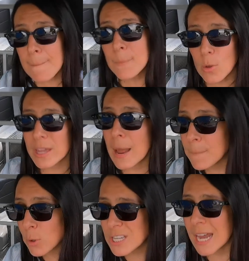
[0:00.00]
a poder
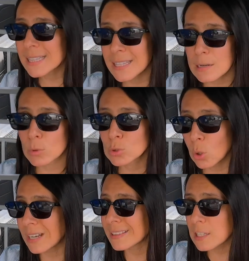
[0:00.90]
apoyarte del
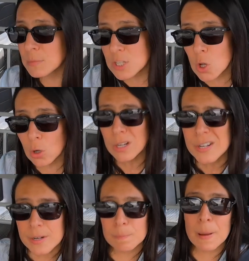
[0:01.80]
motor, la transmisión,
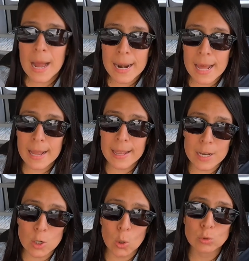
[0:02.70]
para
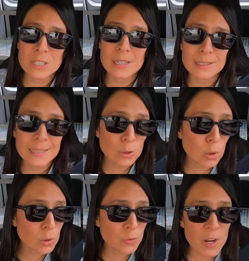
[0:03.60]
eh, no utilizar
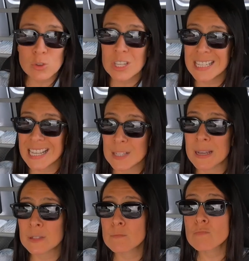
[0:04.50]
tanto los frenos y quizás
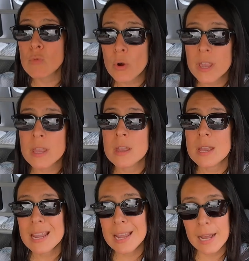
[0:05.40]
vas muy
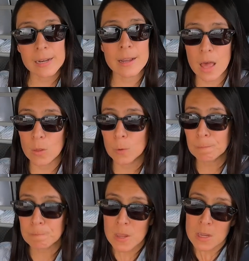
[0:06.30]
cargado
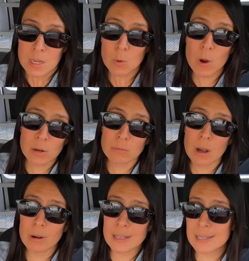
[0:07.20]

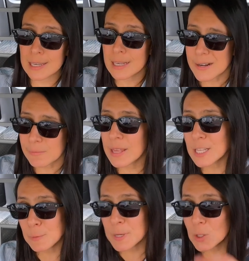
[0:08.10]
bueno, ahora sí
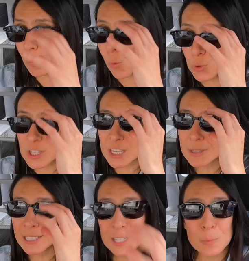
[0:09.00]
me despido.
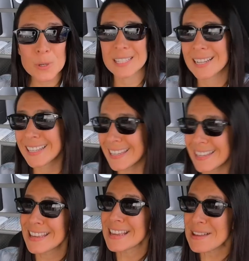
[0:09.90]
Muchísimas gracias por estar aquí.